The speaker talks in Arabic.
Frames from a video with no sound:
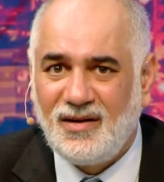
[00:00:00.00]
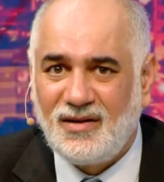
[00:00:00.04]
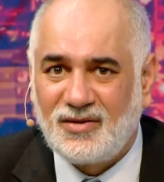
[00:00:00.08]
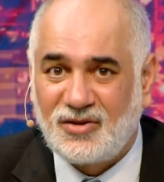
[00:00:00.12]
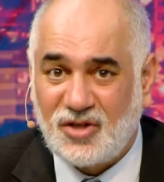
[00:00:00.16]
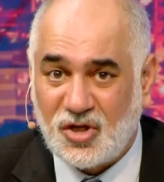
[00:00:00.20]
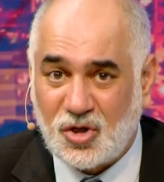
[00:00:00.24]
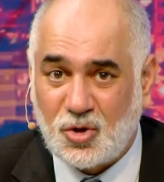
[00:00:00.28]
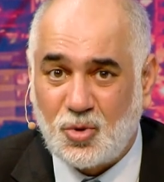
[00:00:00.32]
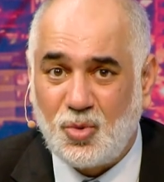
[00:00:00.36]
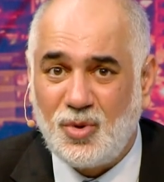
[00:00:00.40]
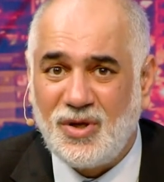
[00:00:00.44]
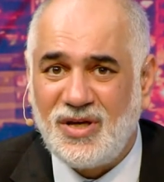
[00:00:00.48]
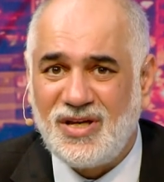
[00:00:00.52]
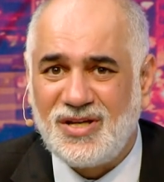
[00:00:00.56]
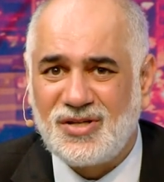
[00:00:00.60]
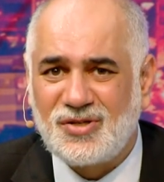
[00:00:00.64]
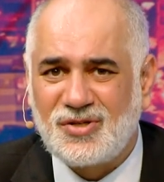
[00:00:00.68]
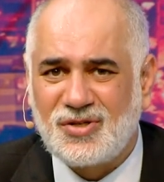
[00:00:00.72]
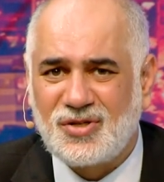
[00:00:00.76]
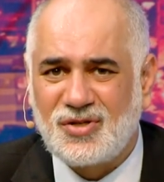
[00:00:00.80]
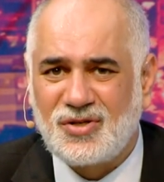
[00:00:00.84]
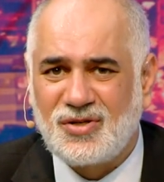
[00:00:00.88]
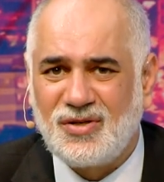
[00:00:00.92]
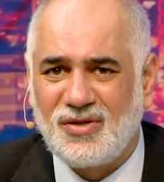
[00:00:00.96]

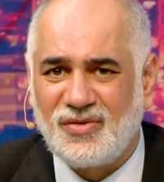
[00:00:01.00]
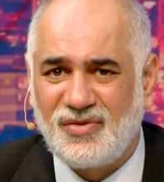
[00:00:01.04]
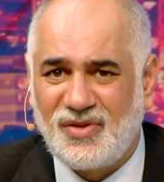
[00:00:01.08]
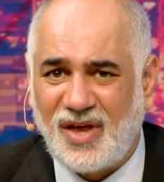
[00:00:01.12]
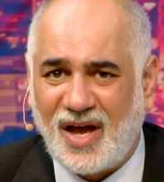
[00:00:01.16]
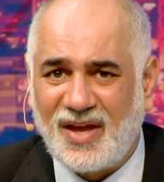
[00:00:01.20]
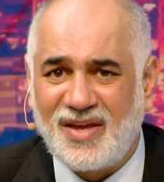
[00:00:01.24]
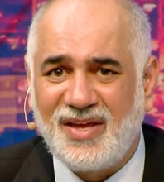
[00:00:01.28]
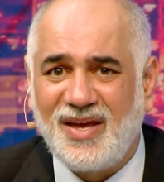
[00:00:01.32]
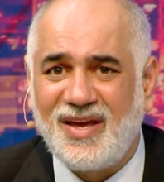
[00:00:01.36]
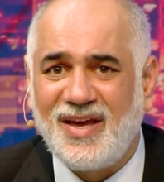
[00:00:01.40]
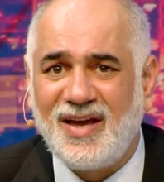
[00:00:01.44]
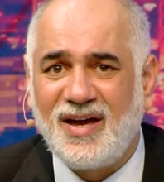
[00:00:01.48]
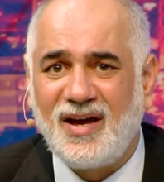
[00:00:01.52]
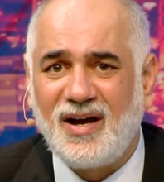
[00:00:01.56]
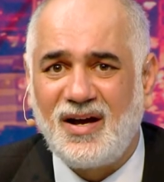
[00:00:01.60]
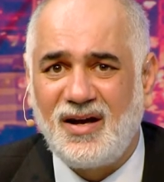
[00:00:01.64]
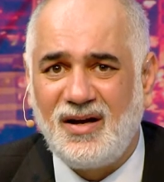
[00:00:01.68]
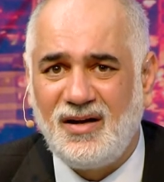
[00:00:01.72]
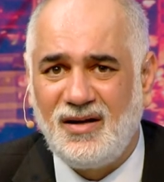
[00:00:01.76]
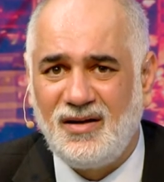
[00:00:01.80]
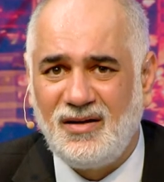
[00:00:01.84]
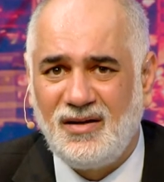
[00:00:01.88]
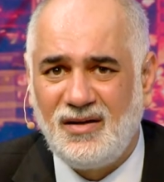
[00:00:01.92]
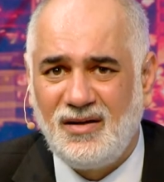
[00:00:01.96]
تشويش ضياع
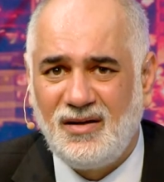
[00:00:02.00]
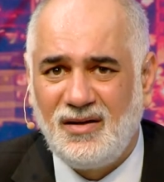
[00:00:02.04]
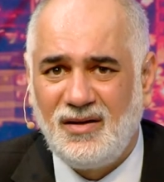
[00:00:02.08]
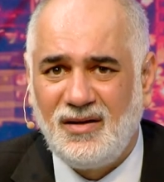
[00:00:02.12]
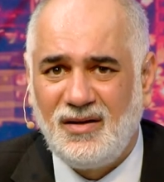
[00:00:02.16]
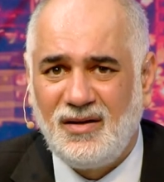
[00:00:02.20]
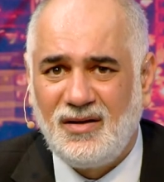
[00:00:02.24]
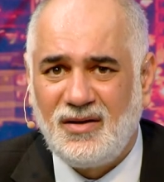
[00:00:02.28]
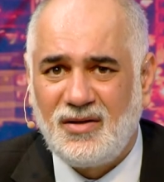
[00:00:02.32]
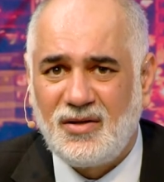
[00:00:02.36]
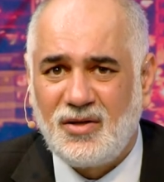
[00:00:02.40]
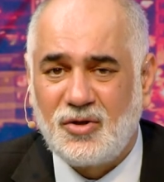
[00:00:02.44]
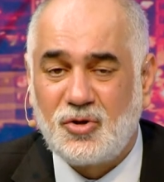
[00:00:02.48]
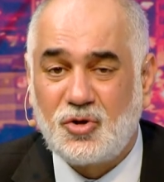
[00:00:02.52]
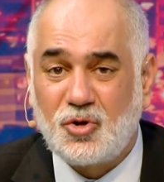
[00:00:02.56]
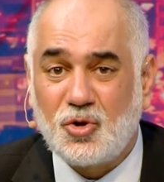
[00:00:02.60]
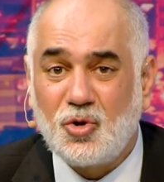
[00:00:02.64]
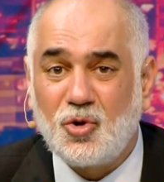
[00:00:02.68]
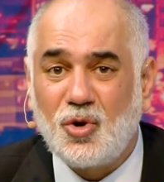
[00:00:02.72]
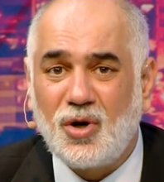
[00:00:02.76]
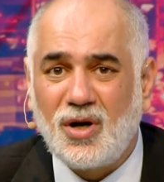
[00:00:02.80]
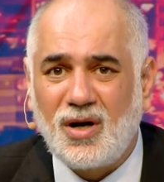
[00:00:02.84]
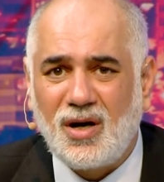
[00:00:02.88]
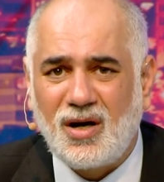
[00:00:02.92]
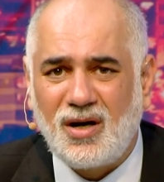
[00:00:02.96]

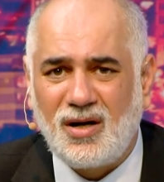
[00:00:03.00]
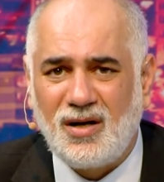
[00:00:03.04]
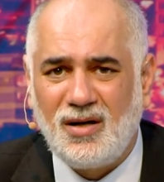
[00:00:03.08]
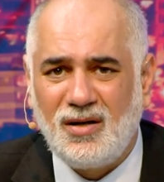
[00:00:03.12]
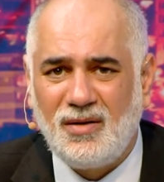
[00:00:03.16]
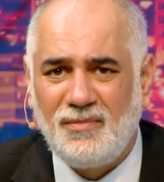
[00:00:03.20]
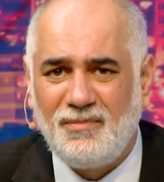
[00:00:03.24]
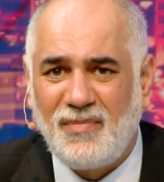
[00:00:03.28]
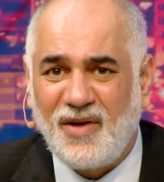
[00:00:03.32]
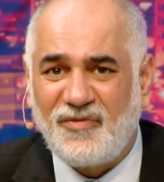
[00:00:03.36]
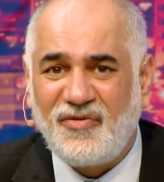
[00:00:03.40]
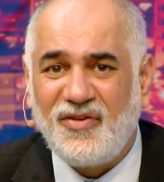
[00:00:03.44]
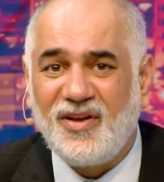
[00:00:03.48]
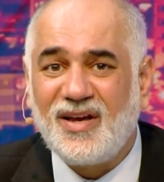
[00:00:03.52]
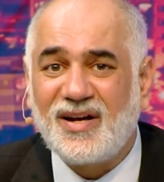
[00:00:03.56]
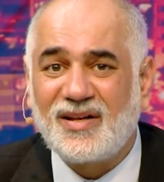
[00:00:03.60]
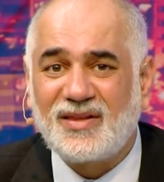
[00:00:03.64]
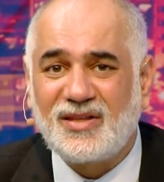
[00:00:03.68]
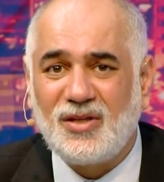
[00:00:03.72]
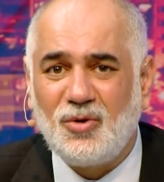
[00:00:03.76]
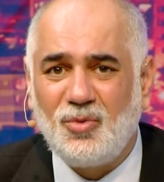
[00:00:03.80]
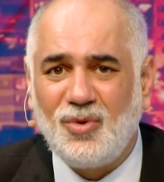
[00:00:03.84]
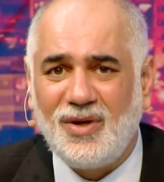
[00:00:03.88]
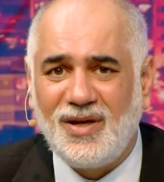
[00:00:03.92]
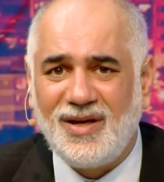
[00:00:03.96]
جوع ما في
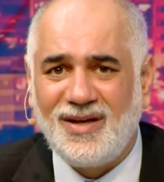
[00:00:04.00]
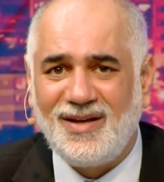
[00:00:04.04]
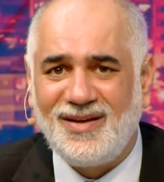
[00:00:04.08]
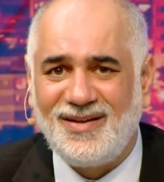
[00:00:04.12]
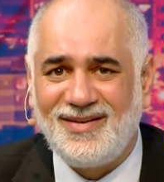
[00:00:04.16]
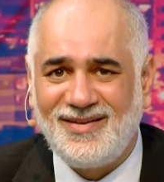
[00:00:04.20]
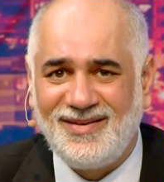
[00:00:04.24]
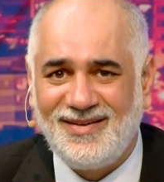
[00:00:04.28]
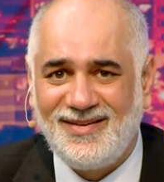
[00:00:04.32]
ارتواء